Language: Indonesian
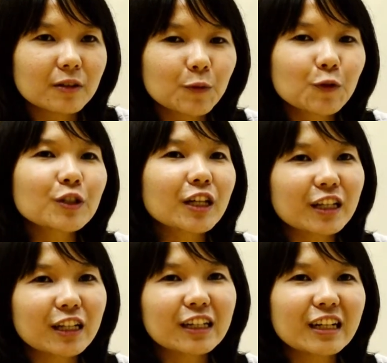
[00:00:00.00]
buku
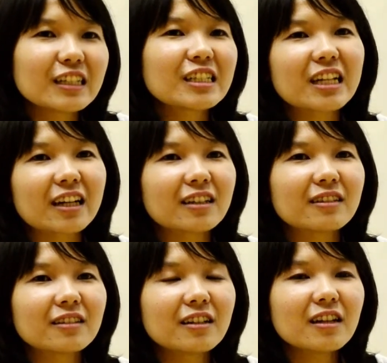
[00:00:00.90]
catatan yang di
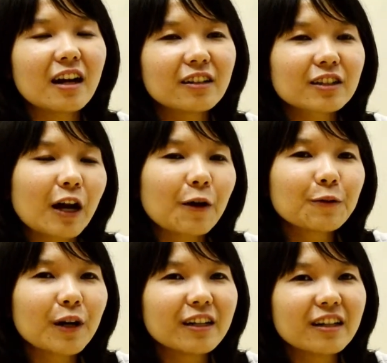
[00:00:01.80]
sharing. Jadi Anda
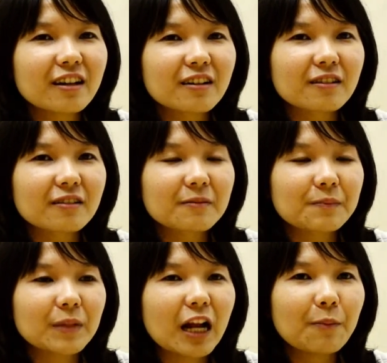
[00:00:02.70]
tahu ada yang
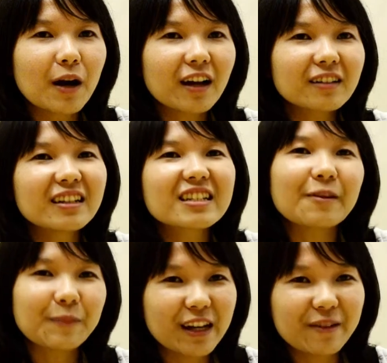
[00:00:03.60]
menambahkan dan
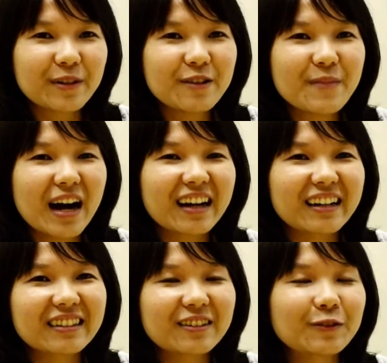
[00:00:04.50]
siapa yang
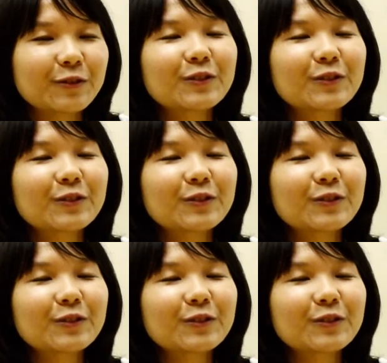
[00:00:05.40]
menambahkan itu.